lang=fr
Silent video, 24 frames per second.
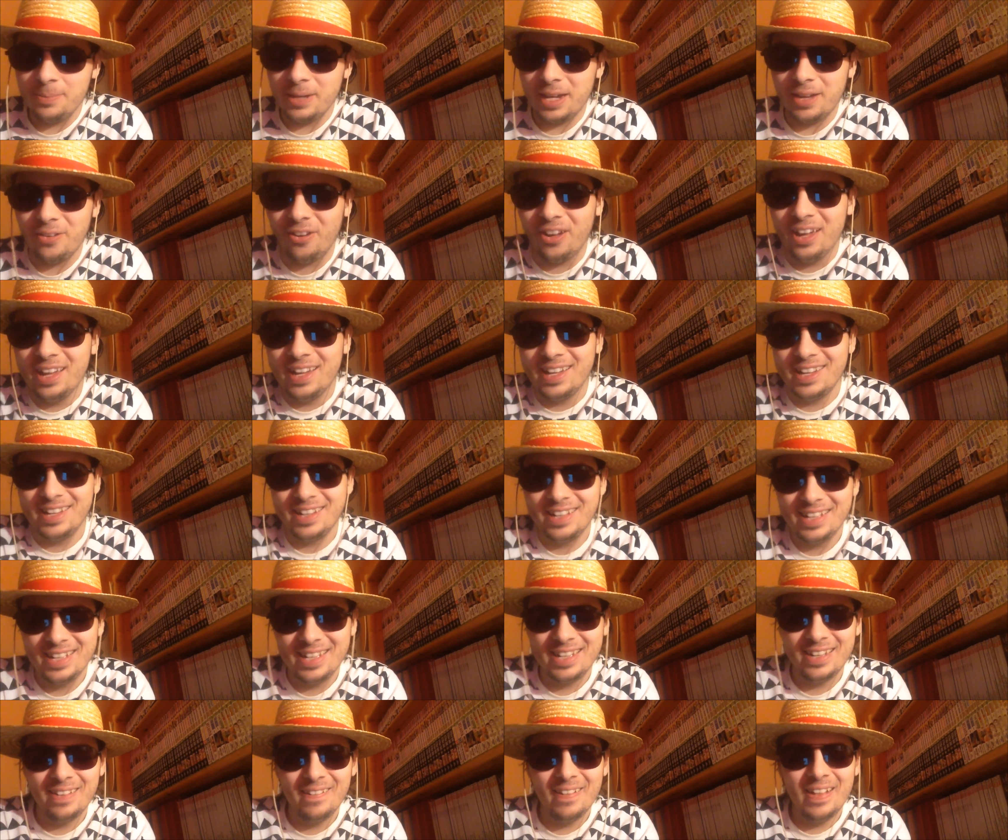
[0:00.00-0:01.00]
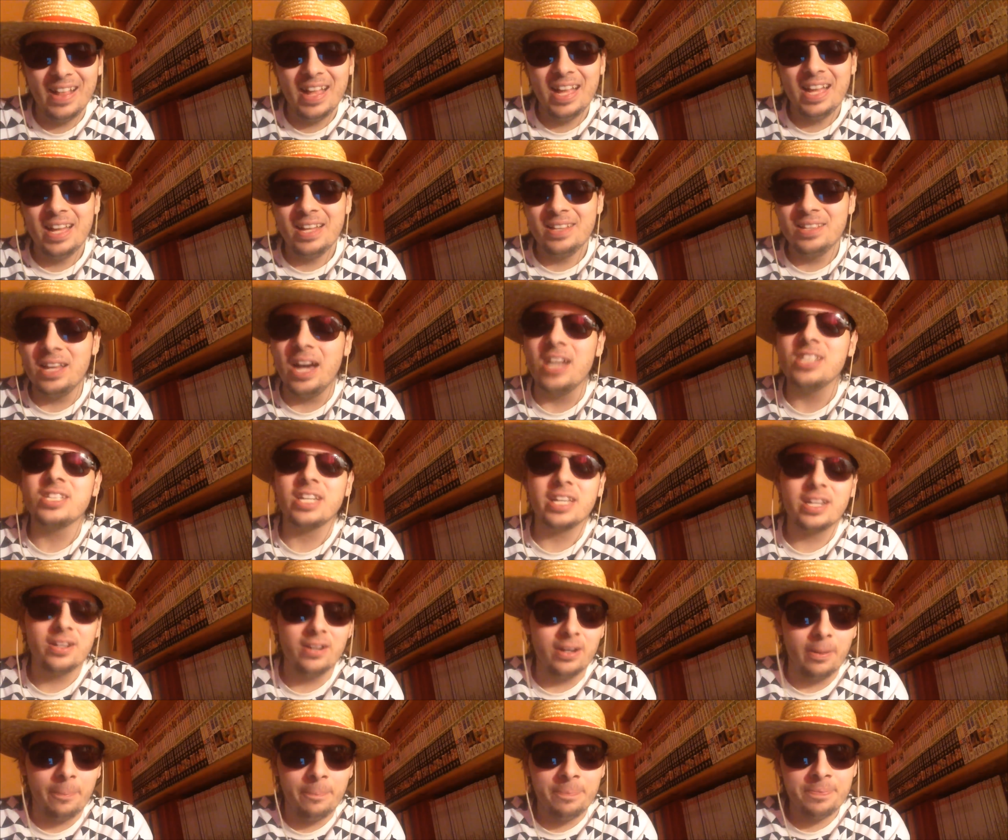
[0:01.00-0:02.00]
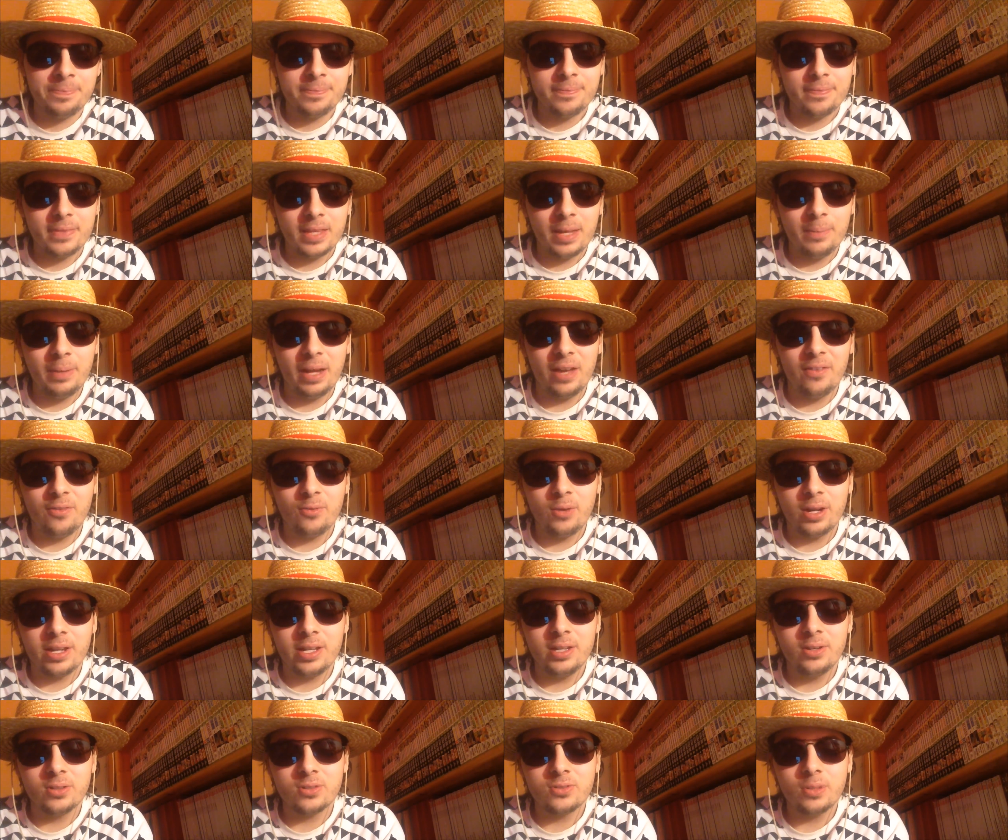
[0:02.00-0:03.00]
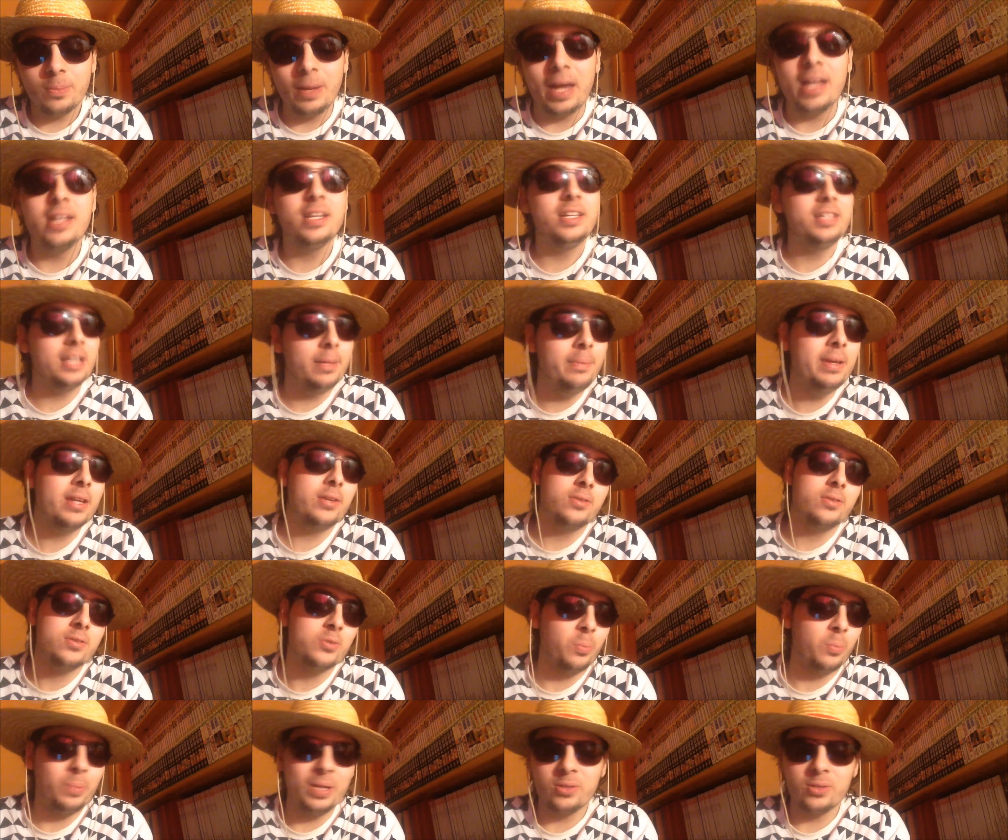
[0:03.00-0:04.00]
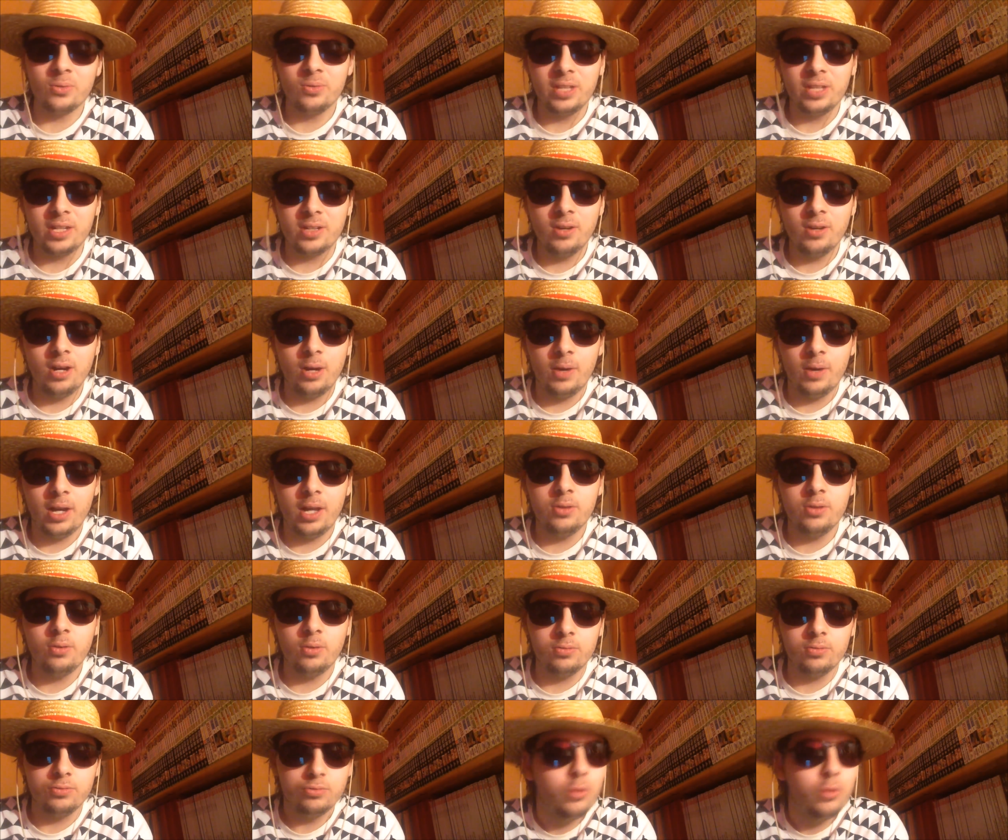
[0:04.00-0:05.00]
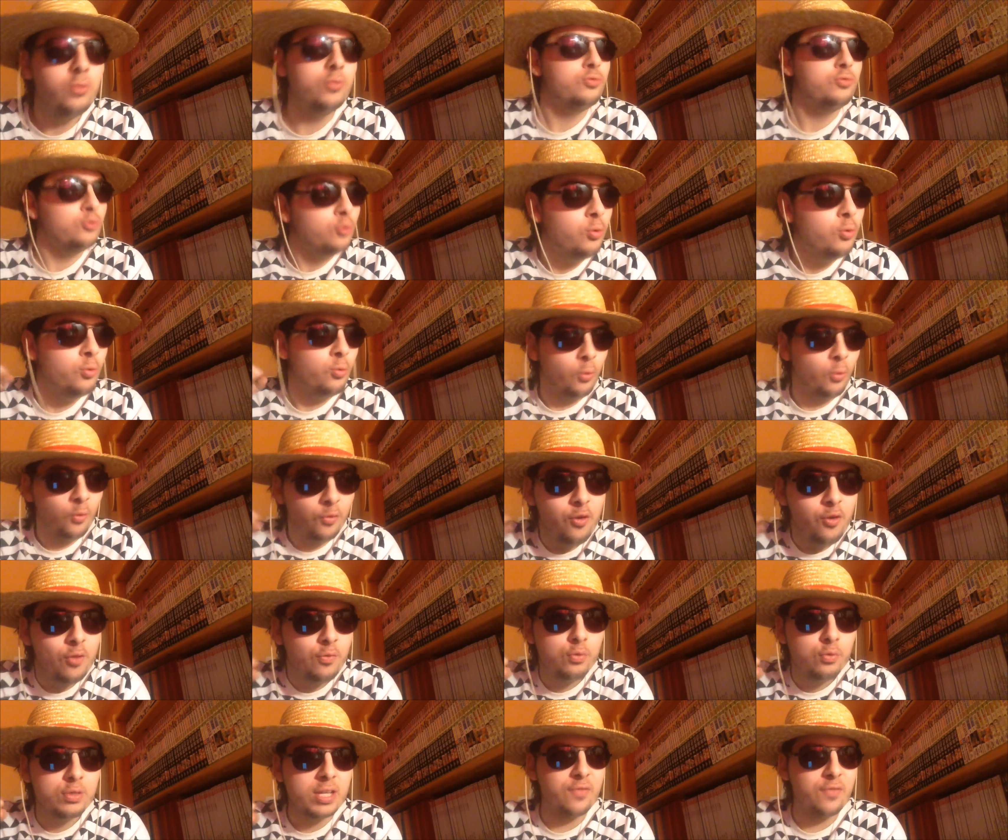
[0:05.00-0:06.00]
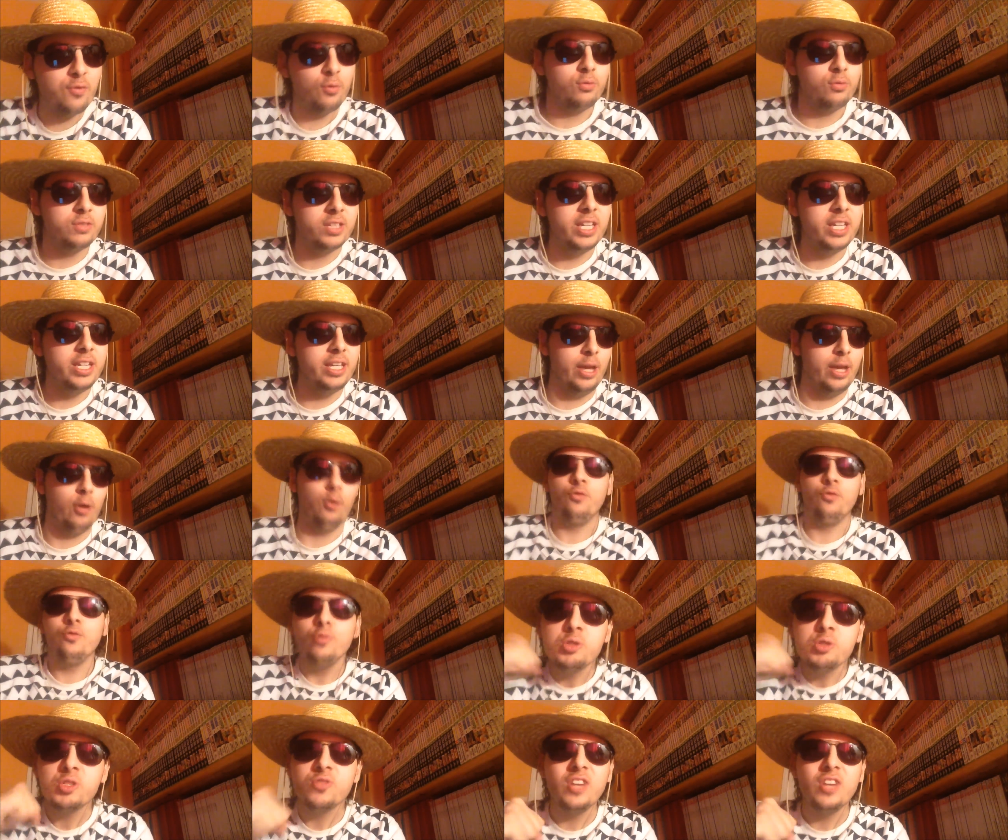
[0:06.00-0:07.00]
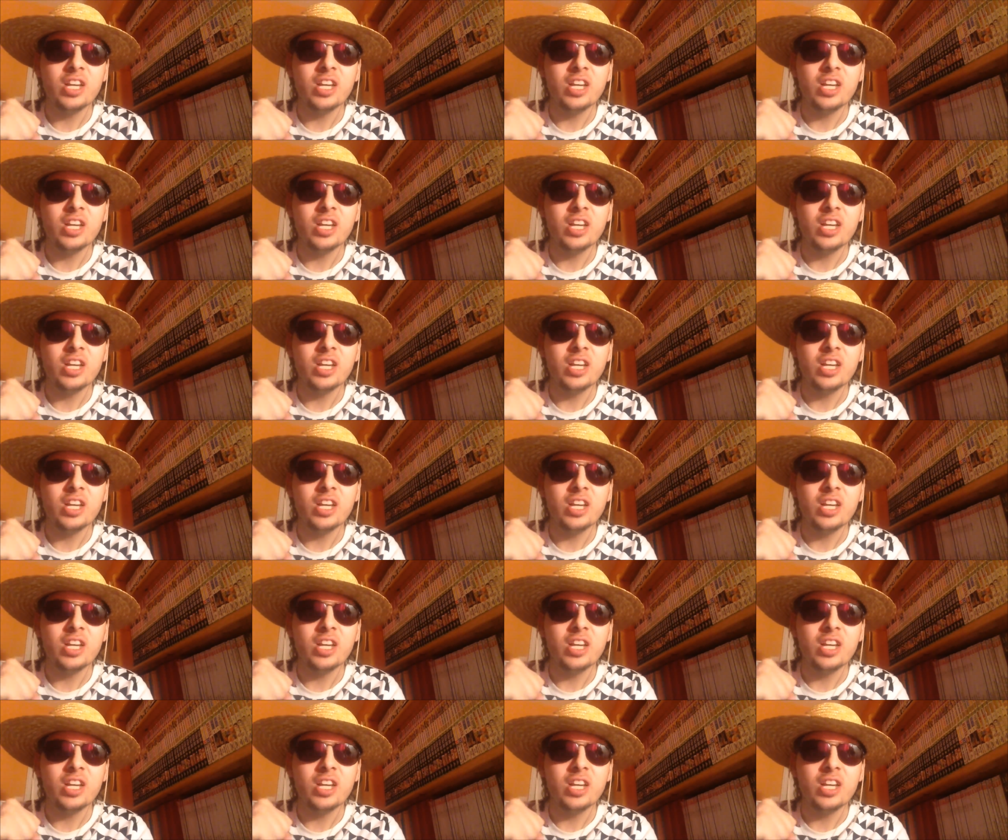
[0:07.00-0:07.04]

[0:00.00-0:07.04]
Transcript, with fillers: Bref, non, je rigole. Bref, quoi qu'il en soit, bah, les Namek sont pas trop d'accord. Voilà, non, non, non, on veut vous affronter et on veut se